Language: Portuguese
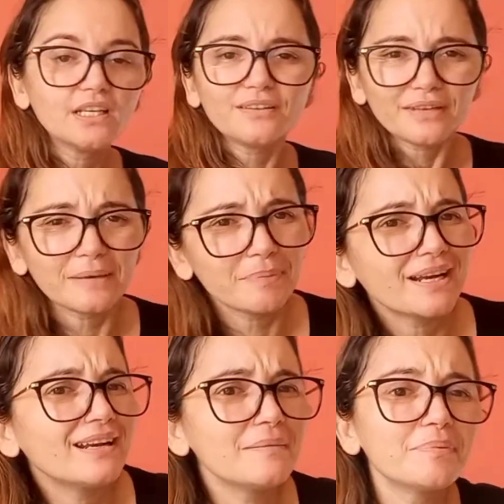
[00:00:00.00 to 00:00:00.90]
Não
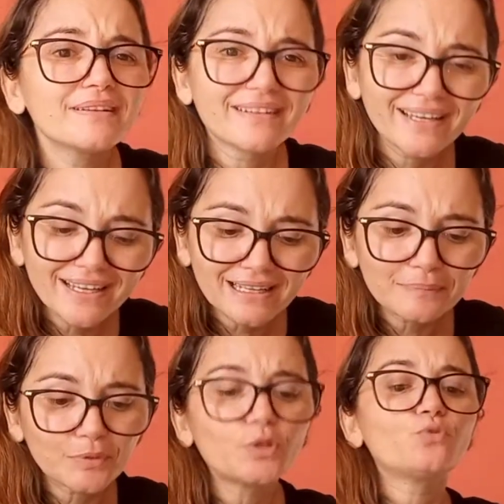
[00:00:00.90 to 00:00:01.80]
repare na panela,
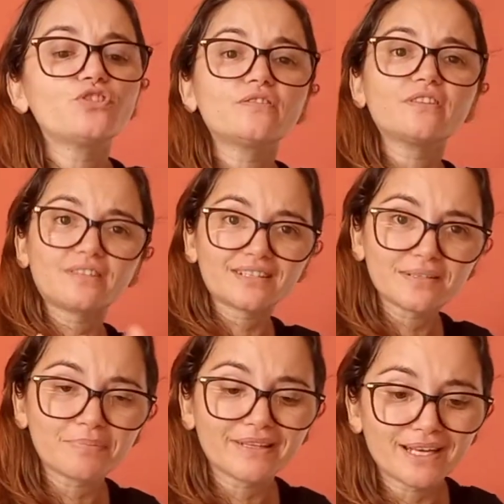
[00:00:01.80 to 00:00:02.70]
porque um dia eu vim
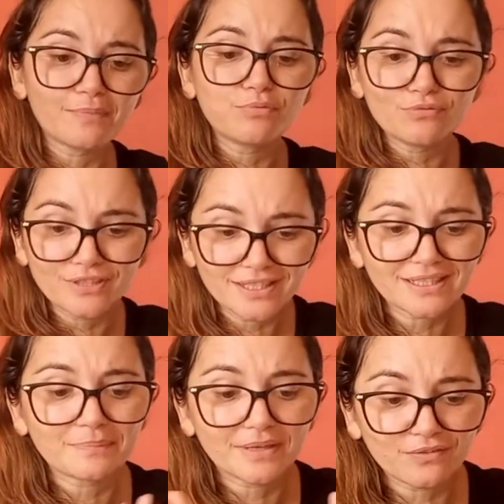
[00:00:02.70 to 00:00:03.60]
trazer panela
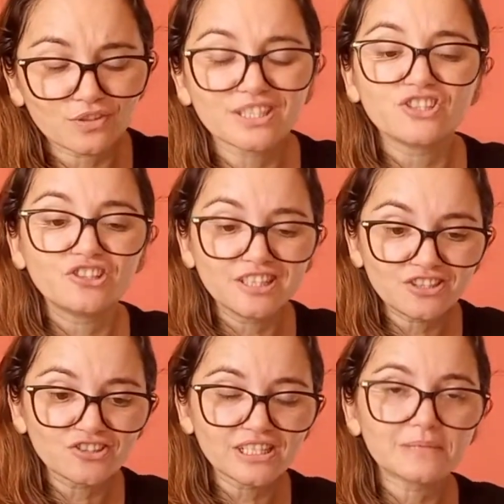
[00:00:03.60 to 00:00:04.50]
bonita para vocês,
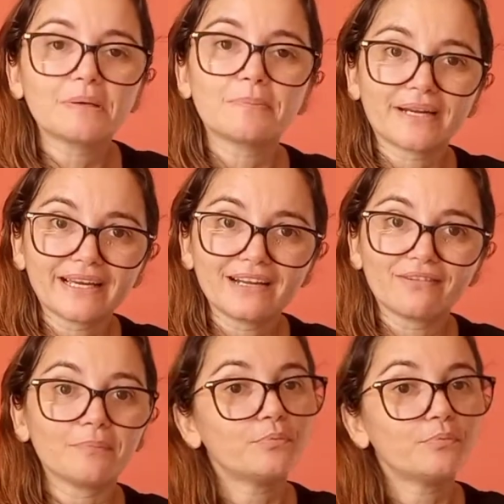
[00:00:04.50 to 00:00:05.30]
lindíssima para gravar.